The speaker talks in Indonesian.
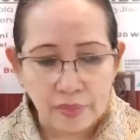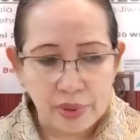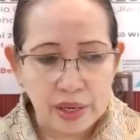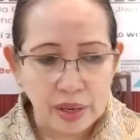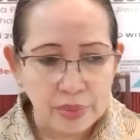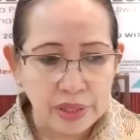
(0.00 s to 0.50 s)

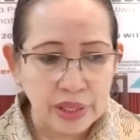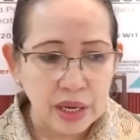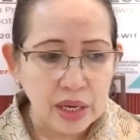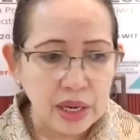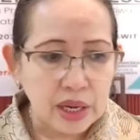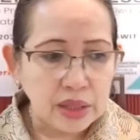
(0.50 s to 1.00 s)
apa namanya
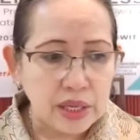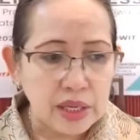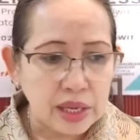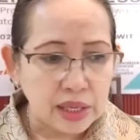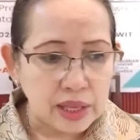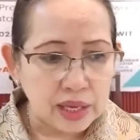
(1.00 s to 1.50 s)

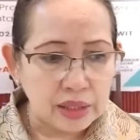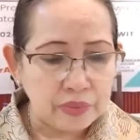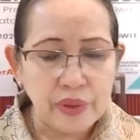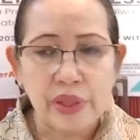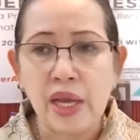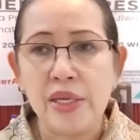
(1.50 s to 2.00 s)
tingkat
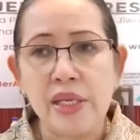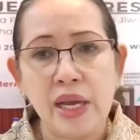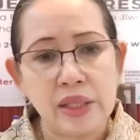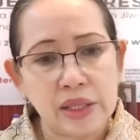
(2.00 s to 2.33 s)
aktivitas yang